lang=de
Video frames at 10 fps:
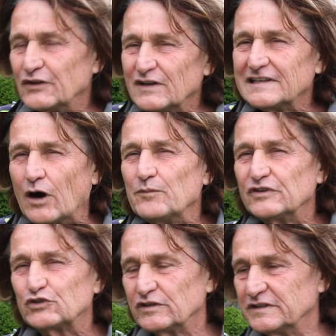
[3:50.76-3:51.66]
also ich glaube,
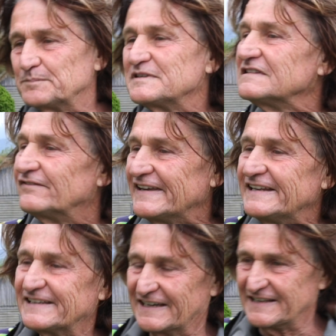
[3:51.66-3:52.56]
wir sollten ein bisschen
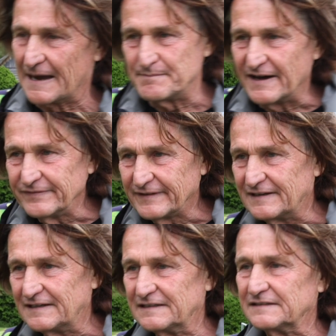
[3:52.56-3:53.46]
weniger jammern,
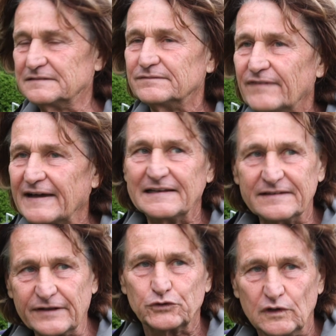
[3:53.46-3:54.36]
äh, weil
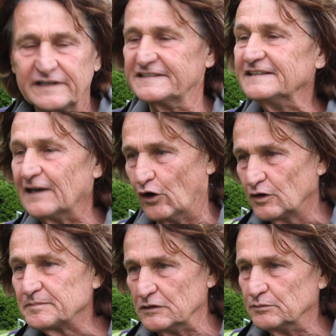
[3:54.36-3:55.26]
natürlich sind die
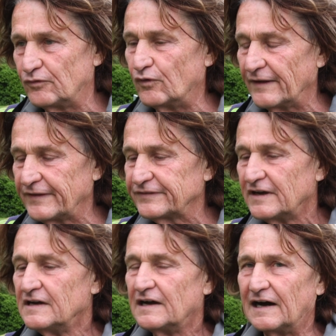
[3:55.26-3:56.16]
auch ein bisschen überfordert.
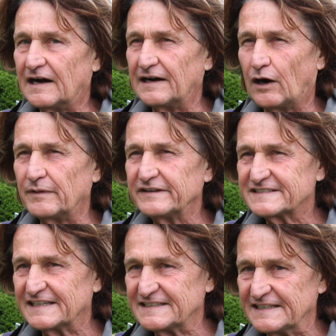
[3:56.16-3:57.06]
Äh, aber
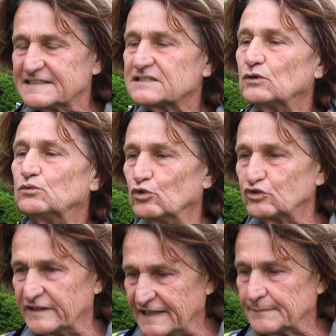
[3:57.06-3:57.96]
es geht jetzt um
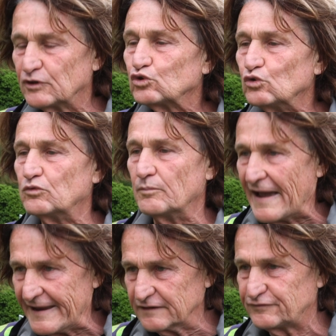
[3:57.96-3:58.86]
Unternehmertum, um
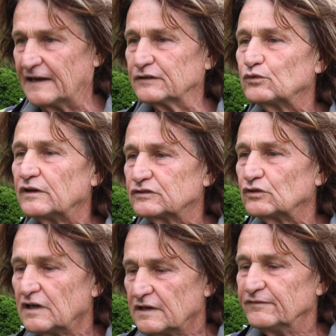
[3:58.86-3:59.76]

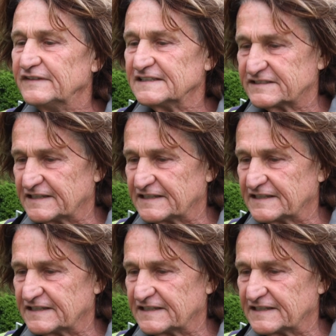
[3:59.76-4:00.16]
Eigenverantwortung. Wir